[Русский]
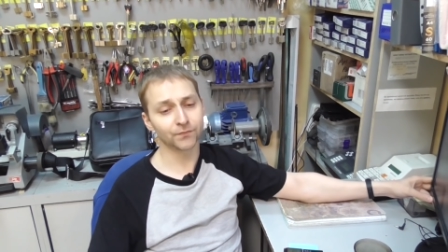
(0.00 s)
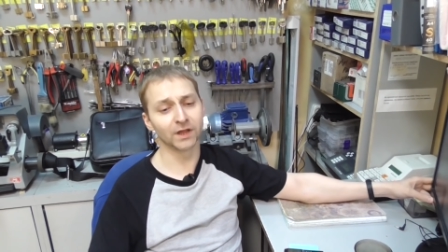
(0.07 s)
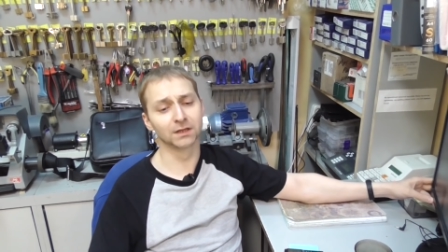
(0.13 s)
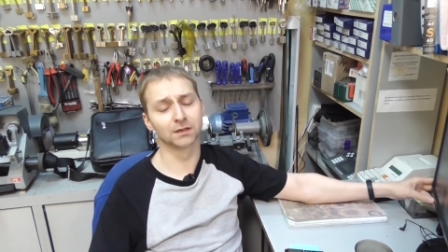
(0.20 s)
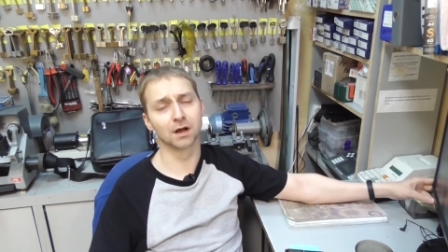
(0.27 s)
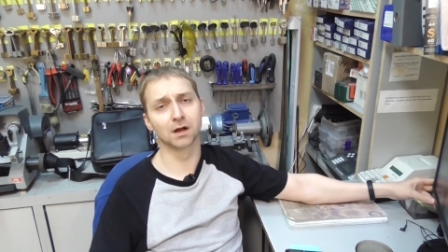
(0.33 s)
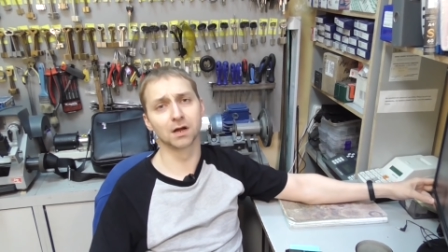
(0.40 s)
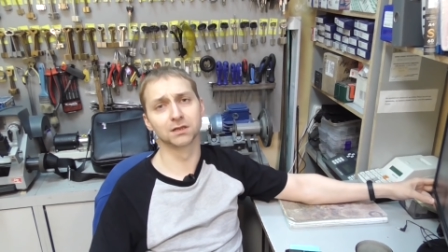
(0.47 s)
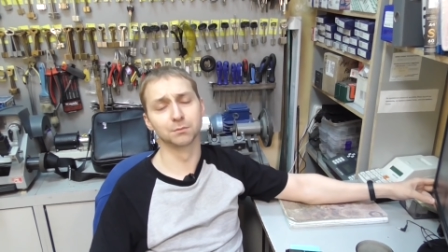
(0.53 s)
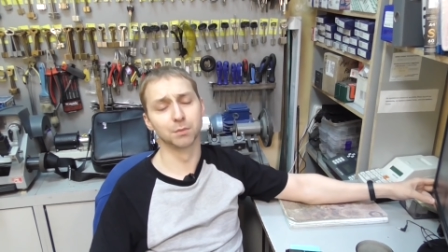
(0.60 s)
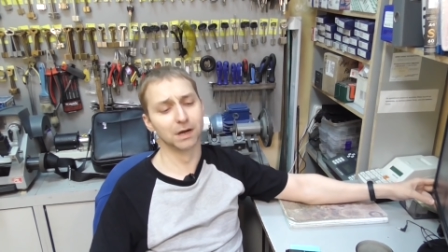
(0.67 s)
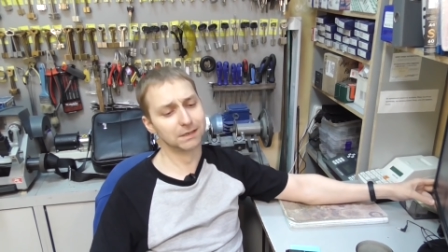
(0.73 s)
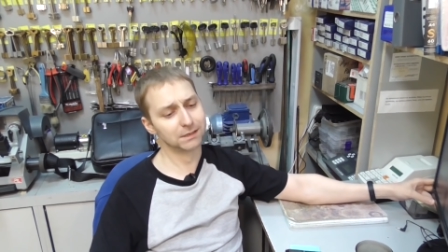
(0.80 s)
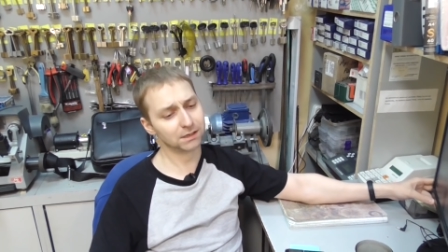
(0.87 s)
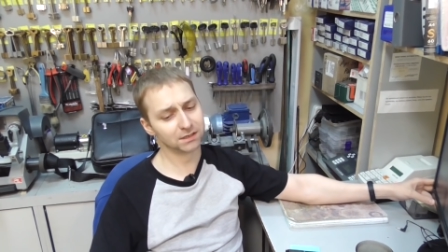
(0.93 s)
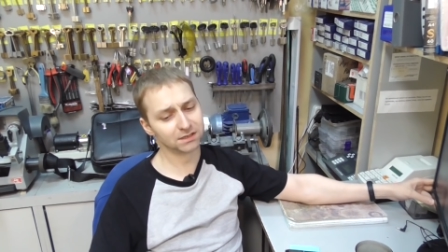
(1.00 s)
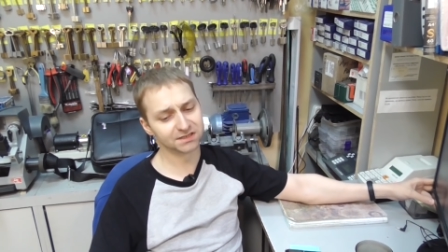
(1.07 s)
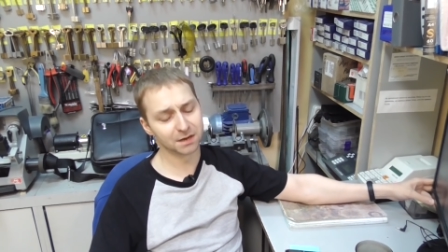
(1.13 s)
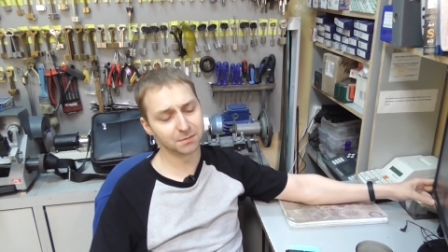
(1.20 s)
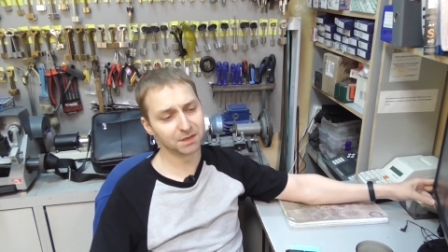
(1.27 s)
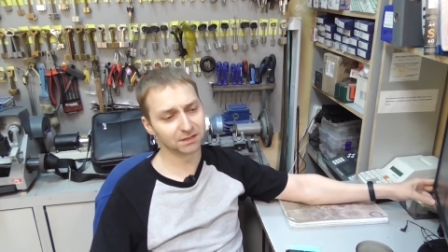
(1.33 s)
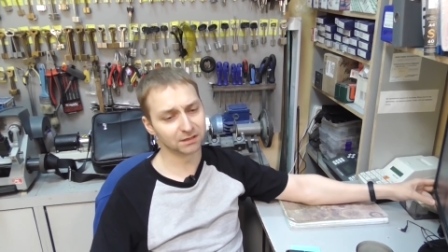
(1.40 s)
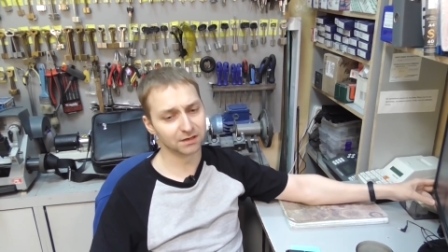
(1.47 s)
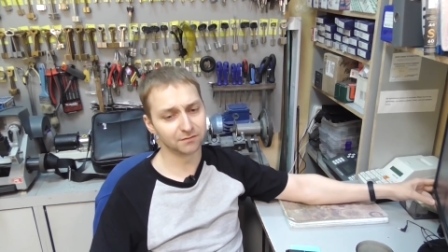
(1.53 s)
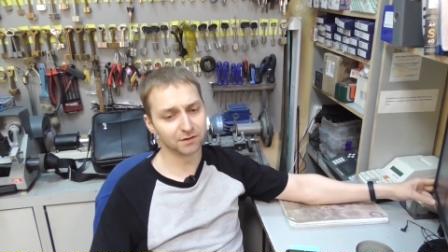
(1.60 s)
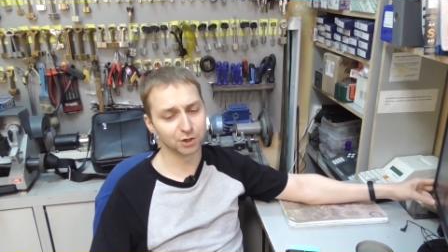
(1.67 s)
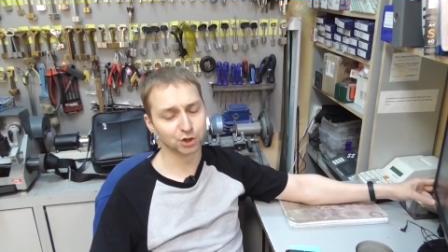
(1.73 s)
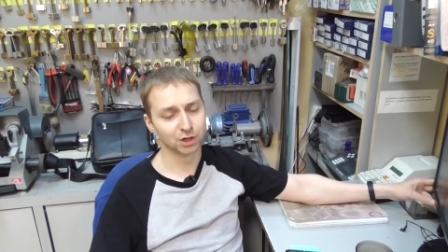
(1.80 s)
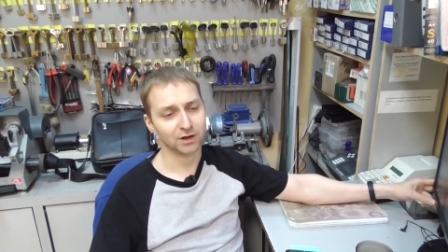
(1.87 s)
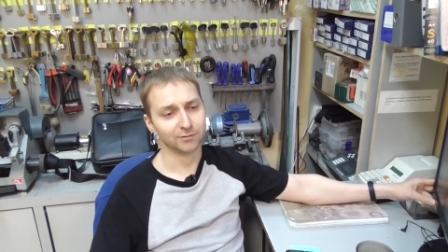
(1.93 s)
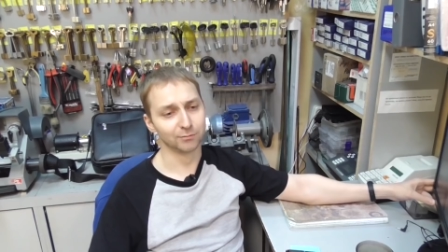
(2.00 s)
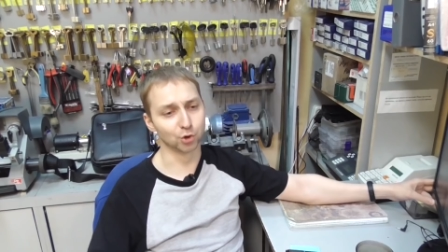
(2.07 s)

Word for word: это какая-то маленькая незаметная вещь.